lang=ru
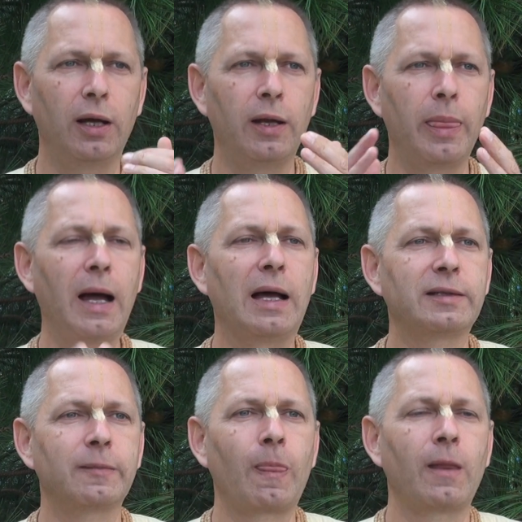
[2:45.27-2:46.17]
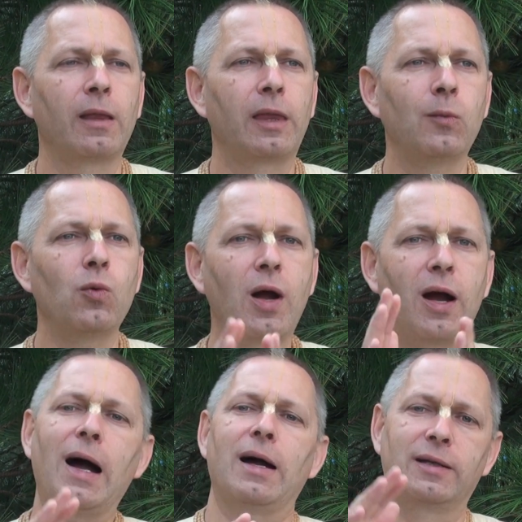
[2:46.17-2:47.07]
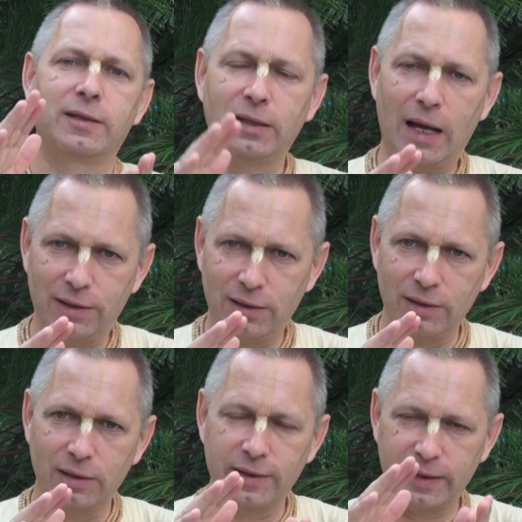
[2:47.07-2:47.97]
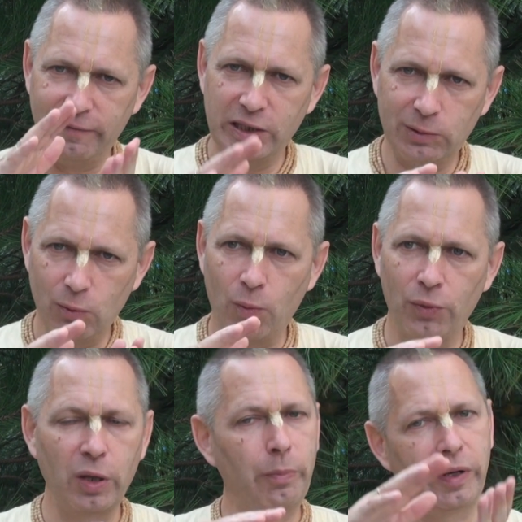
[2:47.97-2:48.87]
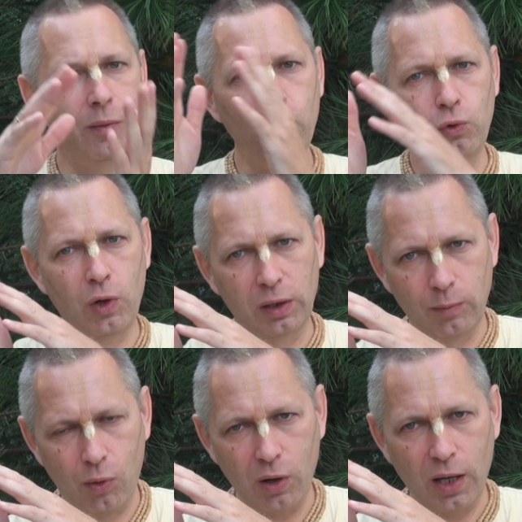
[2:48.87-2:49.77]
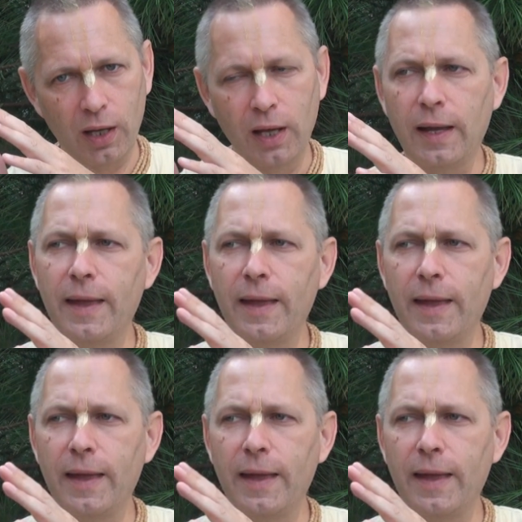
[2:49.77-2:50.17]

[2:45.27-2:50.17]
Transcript: нас тому, как стать зависимым напрямую от Бога,